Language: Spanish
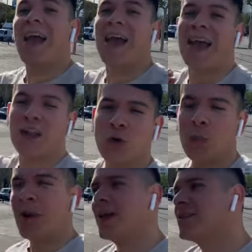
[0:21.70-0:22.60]
El
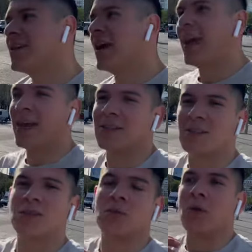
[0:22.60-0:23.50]
duplex
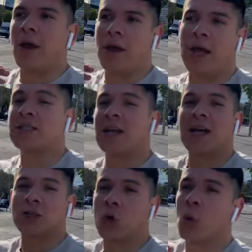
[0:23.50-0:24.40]
es, en este
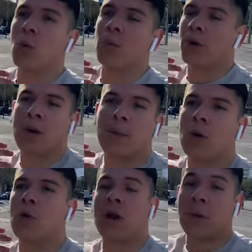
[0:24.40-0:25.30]
caso, por ejemplo,
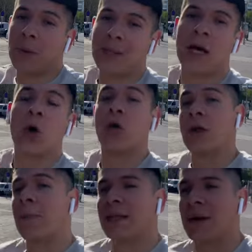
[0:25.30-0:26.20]
una vivienda o
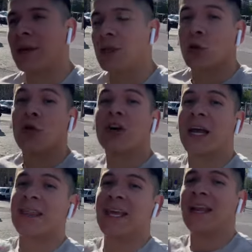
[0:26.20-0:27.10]
departamento
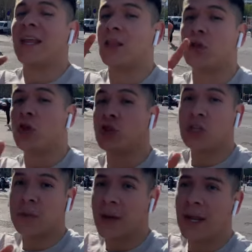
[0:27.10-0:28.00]
que tiene dos
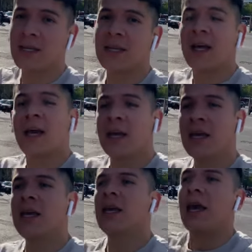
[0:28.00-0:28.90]
niveles
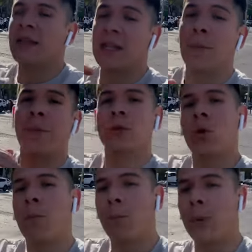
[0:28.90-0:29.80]
y entre piso
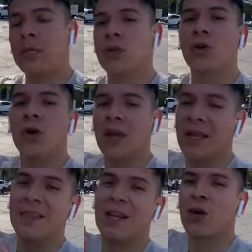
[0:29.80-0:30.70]
en piso
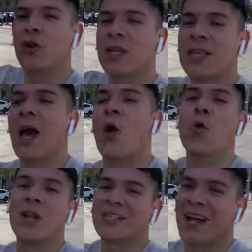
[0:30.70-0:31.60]
interconecta
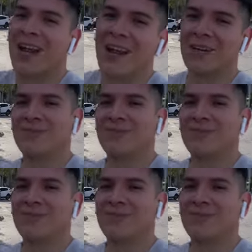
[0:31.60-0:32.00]
una escalera.